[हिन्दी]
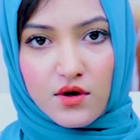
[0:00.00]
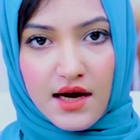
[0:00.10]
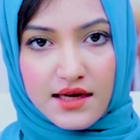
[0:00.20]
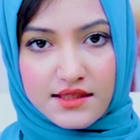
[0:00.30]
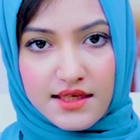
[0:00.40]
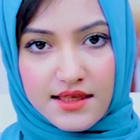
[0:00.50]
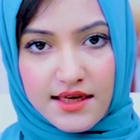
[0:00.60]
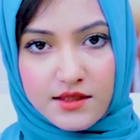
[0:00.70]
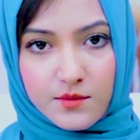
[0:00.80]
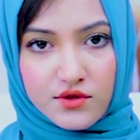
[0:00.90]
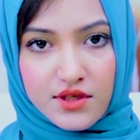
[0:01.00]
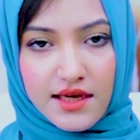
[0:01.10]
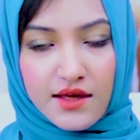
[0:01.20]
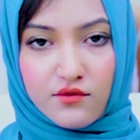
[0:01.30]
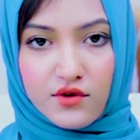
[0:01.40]
जो ख़ासियत है इस
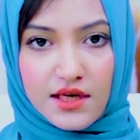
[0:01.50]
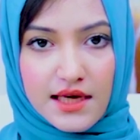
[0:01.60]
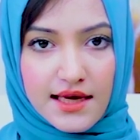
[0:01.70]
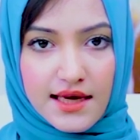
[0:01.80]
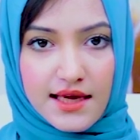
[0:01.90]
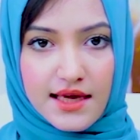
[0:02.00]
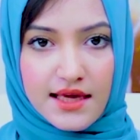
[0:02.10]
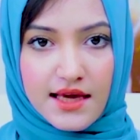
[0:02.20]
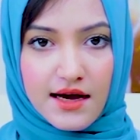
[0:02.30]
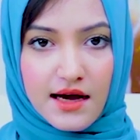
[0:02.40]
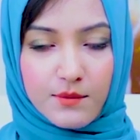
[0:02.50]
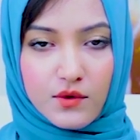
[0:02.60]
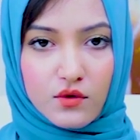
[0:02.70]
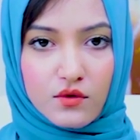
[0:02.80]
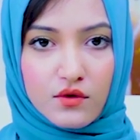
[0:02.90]
प्रोजेक्ट की वो ये है कि ये
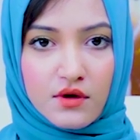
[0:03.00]
आपको